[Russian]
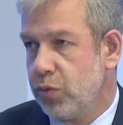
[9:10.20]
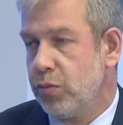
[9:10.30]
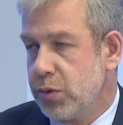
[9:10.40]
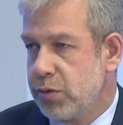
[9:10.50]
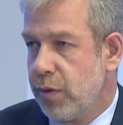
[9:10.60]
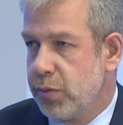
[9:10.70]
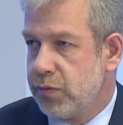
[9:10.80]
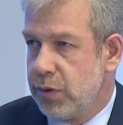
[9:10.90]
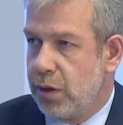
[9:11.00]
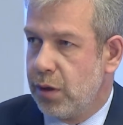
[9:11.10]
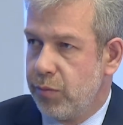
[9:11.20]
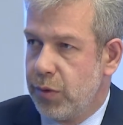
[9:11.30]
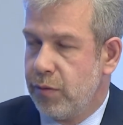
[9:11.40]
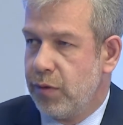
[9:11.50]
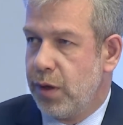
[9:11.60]
мы с вами
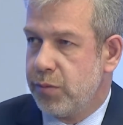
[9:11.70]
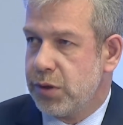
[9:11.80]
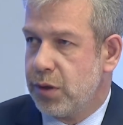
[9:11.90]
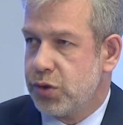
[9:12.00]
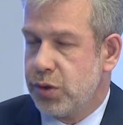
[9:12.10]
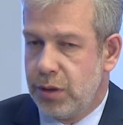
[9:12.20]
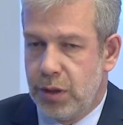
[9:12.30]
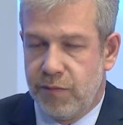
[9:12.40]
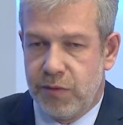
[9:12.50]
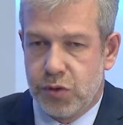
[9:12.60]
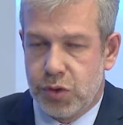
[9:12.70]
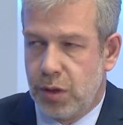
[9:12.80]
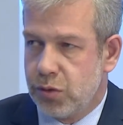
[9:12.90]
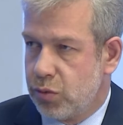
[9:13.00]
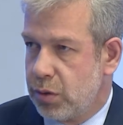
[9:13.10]
свидетелями являемся каждый день,
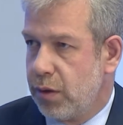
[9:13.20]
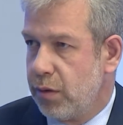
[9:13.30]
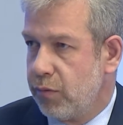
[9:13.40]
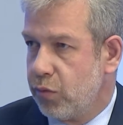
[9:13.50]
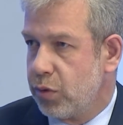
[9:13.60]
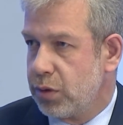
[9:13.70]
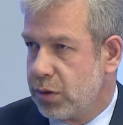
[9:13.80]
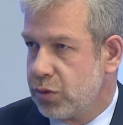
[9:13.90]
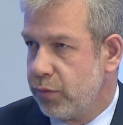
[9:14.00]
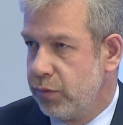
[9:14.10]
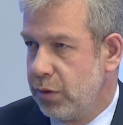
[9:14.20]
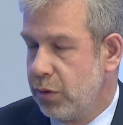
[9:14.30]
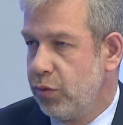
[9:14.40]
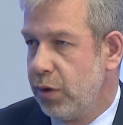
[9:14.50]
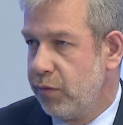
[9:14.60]
въезжая с утра в город Ростов-на-Дону или